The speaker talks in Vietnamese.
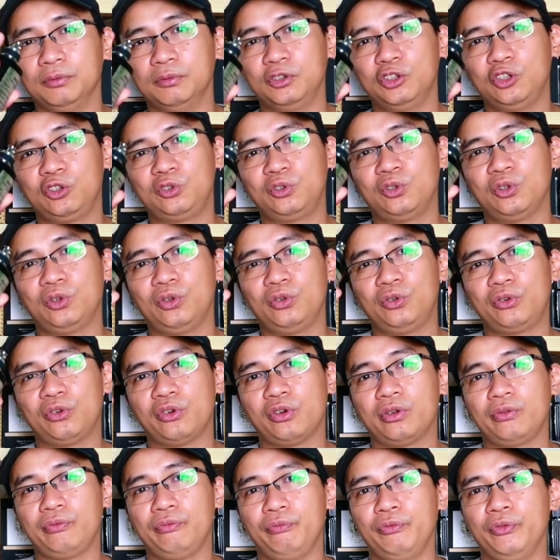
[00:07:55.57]
nốt gỗ
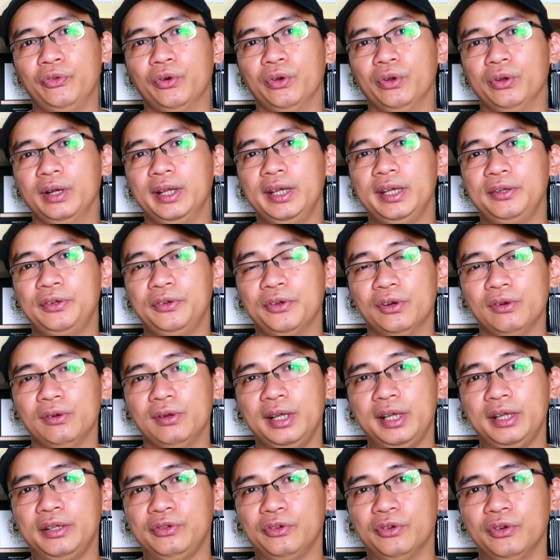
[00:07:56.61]
nó
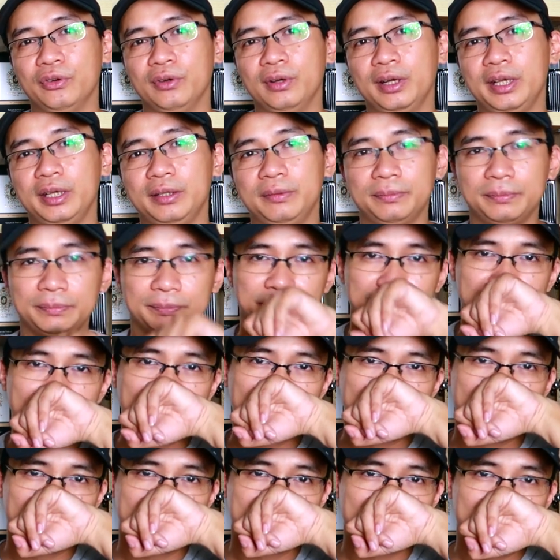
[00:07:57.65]
nổi lên
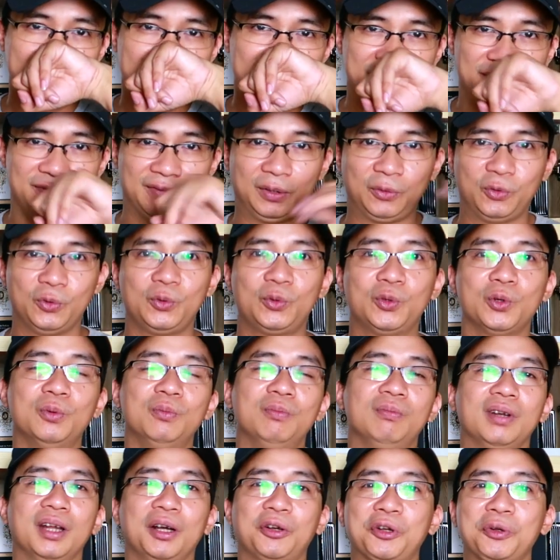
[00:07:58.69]
và cuối
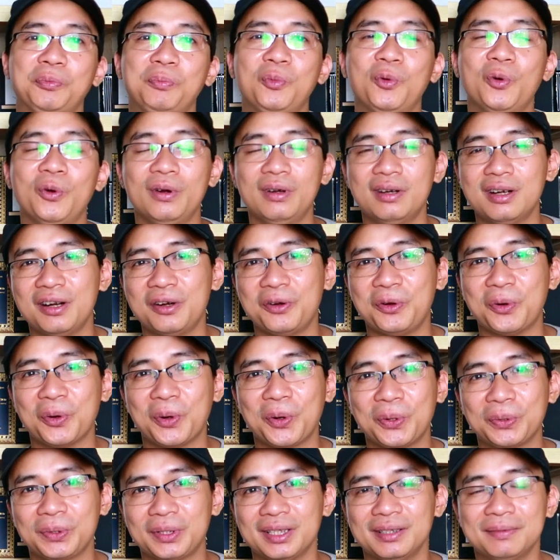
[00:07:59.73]
cùng là cái mùi hương
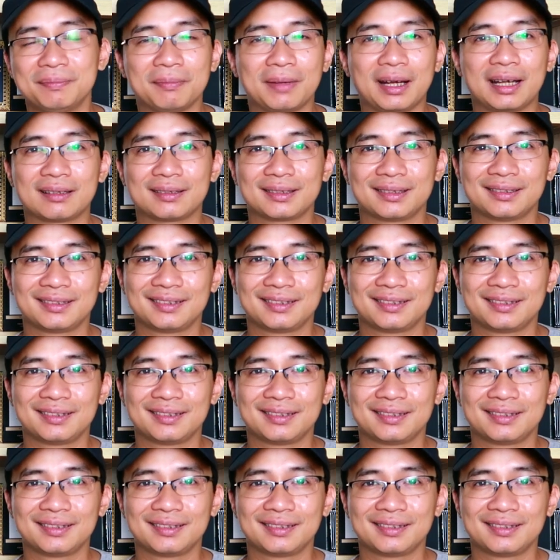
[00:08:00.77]
gỗ thơm mát